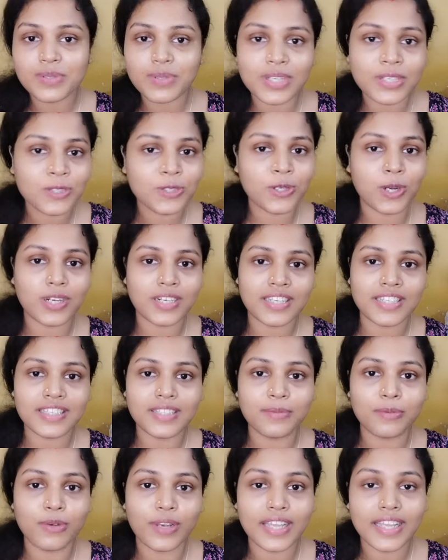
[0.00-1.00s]
স্ক্রিনশট
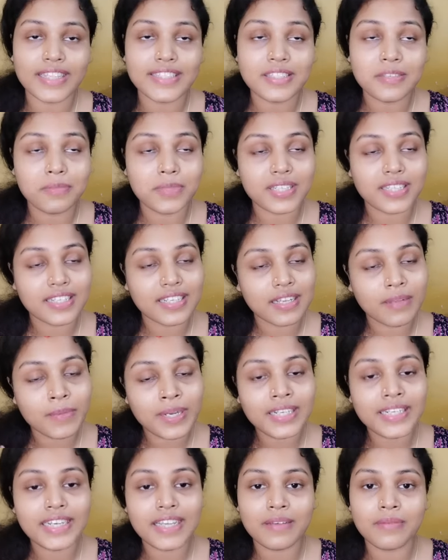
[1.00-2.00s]
নিতে ভুলে গেছি বাট
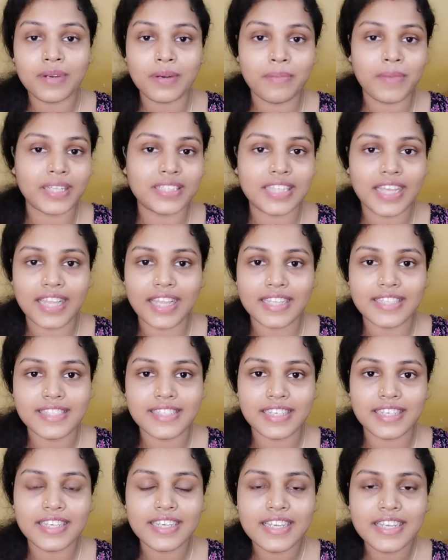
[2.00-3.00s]
কমেন্টটা আমার মাথায়
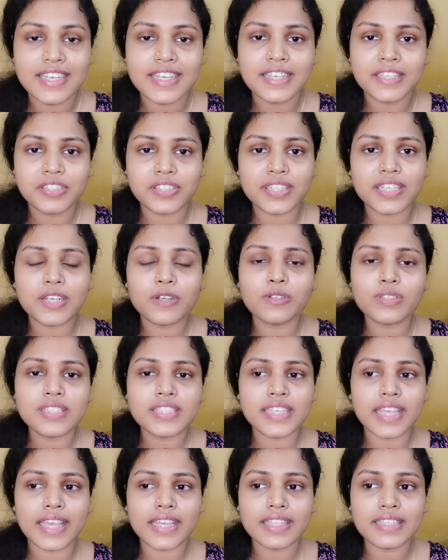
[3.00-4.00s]
আছে সেটা
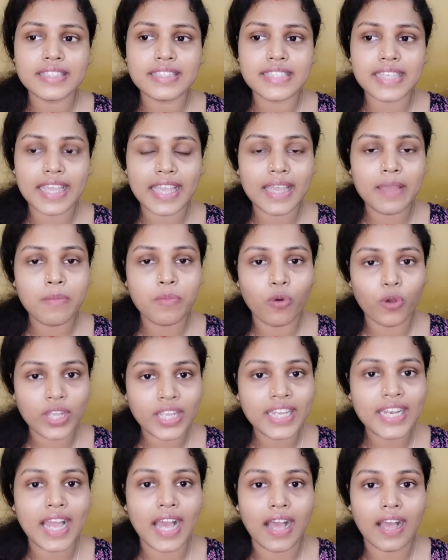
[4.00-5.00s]
হচ্ছে যে
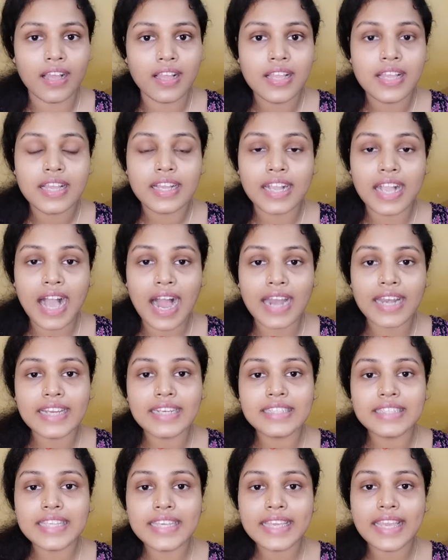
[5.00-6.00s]
মহিলা
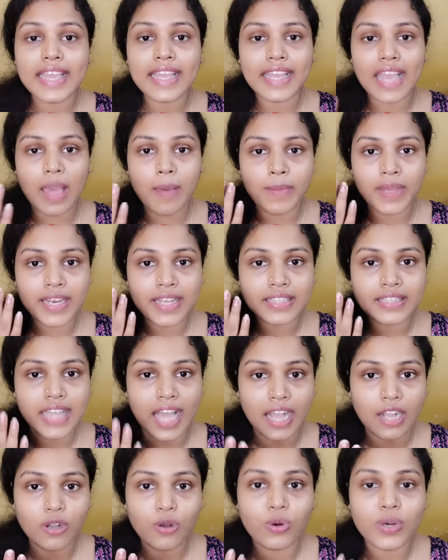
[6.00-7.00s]
গাড়ির দিকে ক্যামেরা
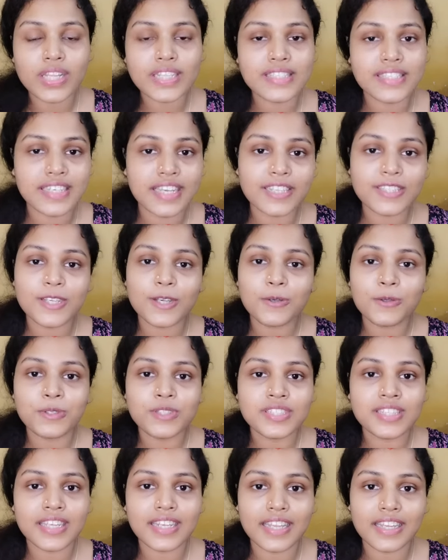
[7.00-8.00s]
তাক করে জিজ্ঞাসা
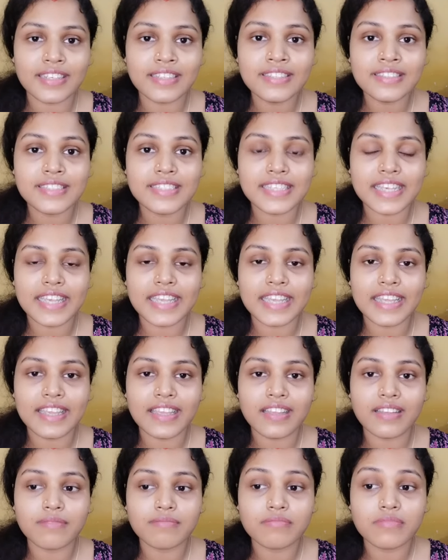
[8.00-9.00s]
করছিলেন যে
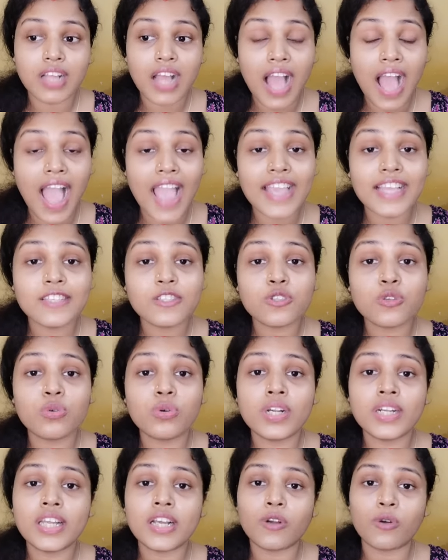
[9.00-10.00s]
হাই
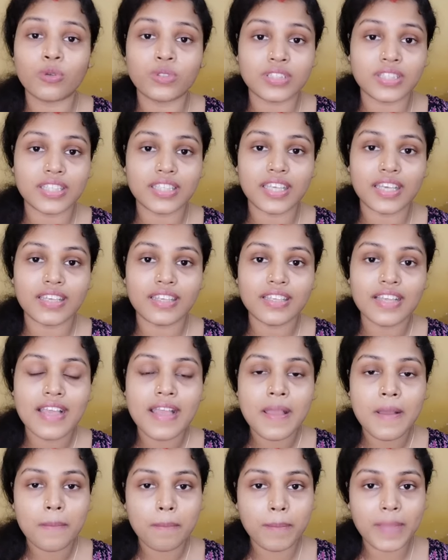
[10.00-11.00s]
স্কুলটা কোন দিকে
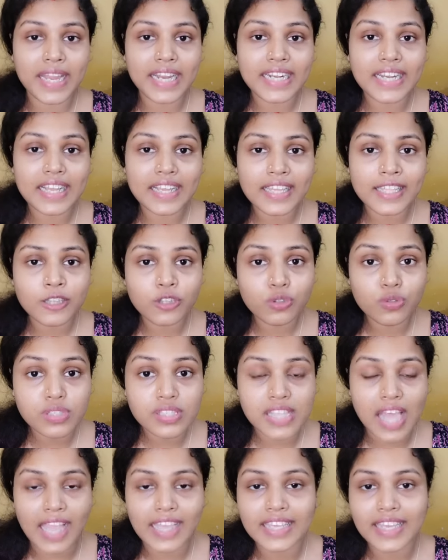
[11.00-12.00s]
মেয়েটা কিন্তু
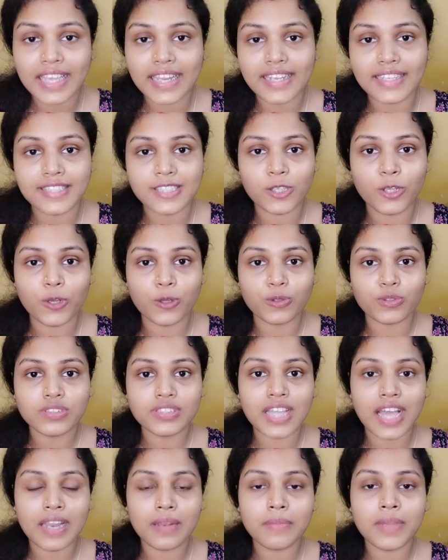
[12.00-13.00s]
সাইকেলে ছিল
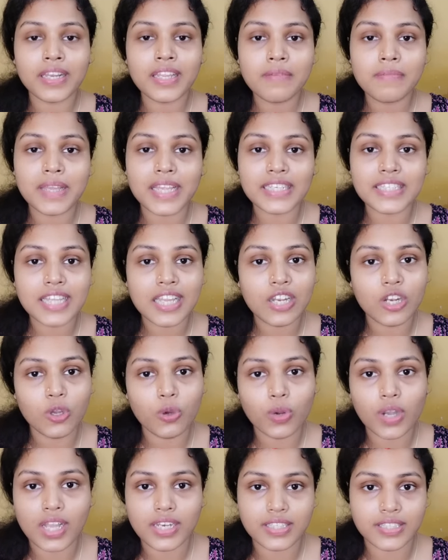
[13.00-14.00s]
তার মানে মেয়েটা
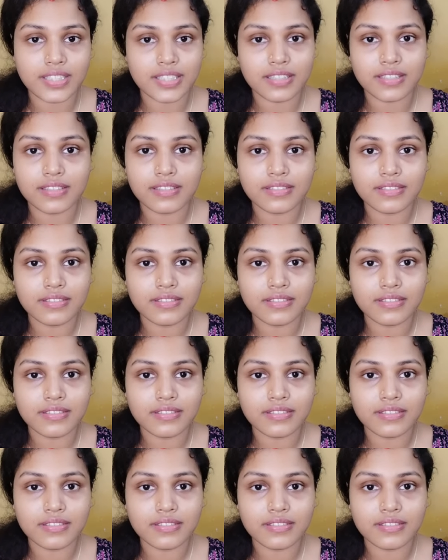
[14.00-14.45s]
লোকালিটির